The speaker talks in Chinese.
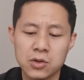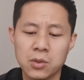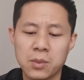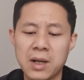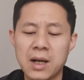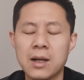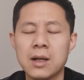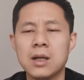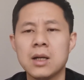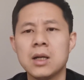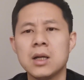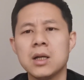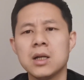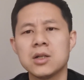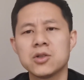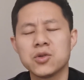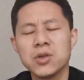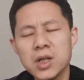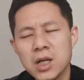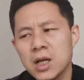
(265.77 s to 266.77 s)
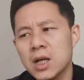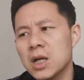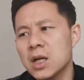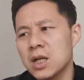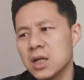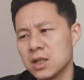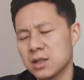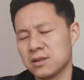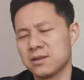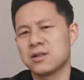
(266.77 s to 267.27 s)
对吧？所以。
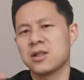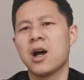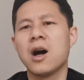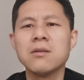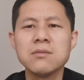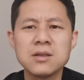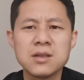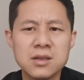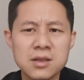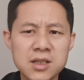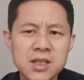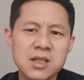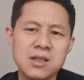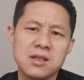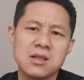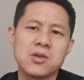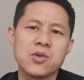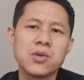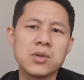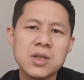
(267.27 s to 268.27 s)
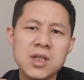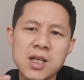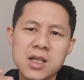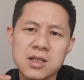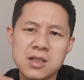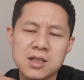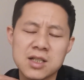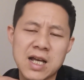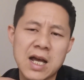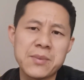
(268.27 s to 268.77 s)
长时间使用
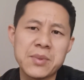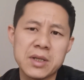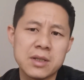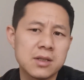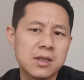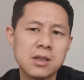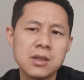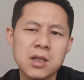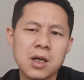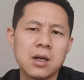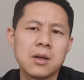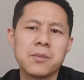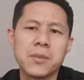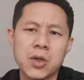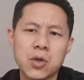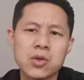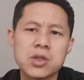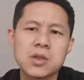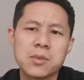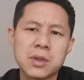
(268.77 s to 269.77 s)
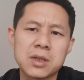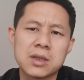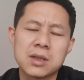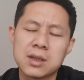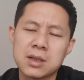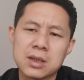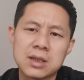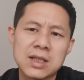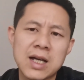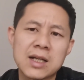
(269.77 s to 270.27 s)
电子产品真的没有什么
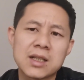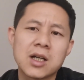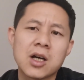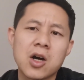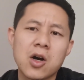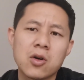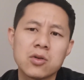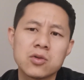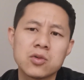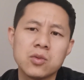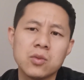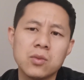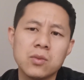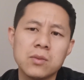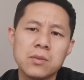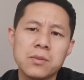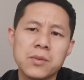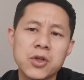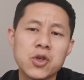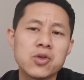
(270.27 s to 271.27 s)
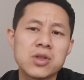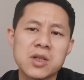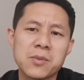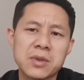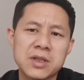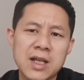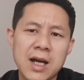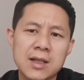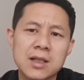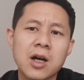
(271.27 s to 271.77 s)
大的好处，没有什
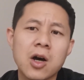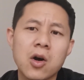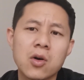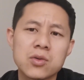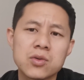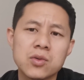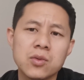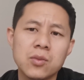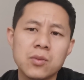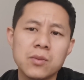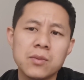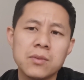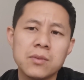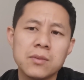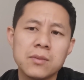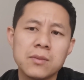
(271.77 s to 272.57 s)
么大的好处，